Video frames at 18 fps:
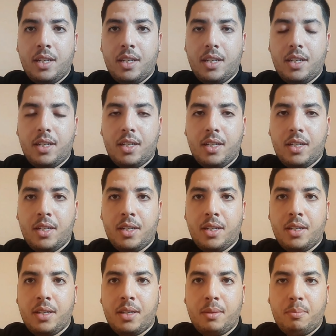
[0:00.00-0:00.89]

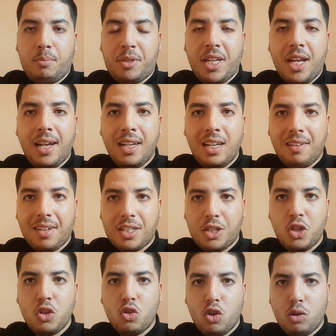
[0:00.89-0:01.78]
أه بتحليل
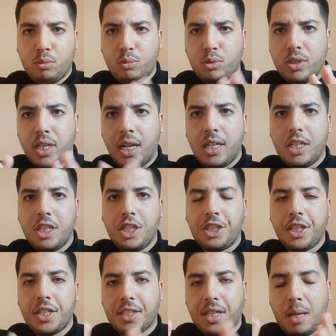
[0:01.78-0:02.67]
غازين وبمنتهى
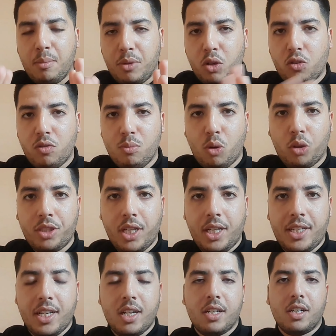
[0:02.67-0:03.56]
الإيجاز غنبداو في
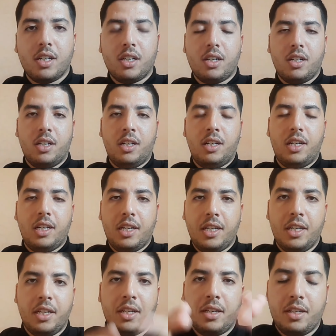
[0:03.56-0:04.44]
المواضيع ديالنا
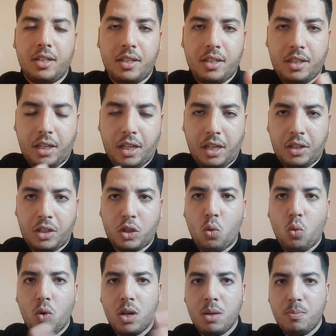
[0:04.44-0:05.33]
اللي
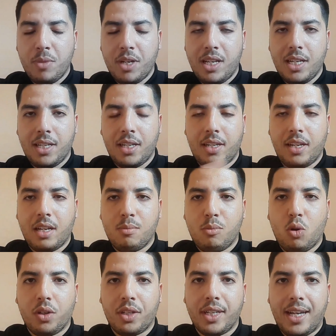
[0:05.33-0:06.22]
تكون من ثلاثة ديال
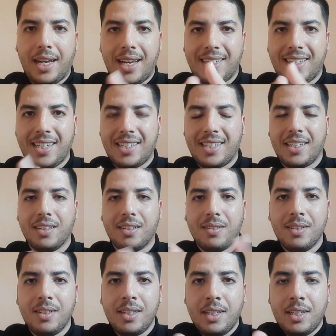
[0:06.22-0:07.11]
المواضيع
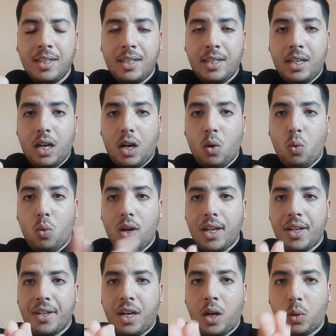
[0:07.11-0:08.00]
أساسية
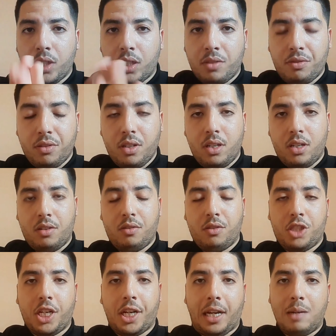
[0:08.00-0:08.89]
أولا عودة
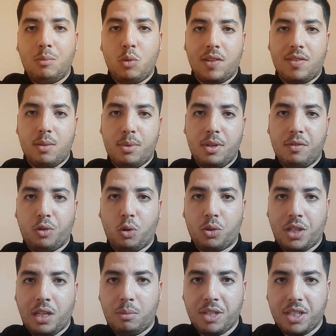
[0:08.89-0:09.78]
شيخ المدربين
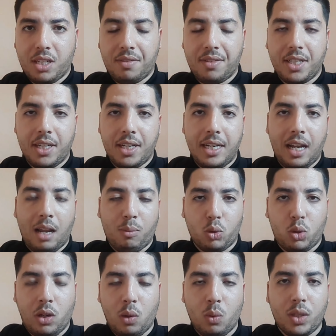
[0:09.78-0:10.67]
فوزي البنزرتي إلى
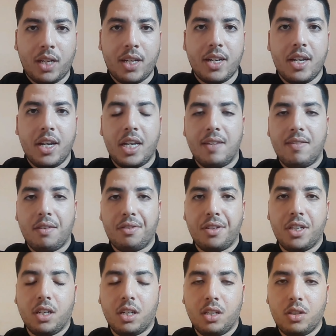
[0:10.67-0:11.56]
البطولة الوطنية
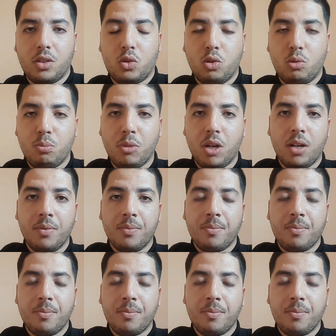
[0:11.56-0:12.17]
الاحترافية ثم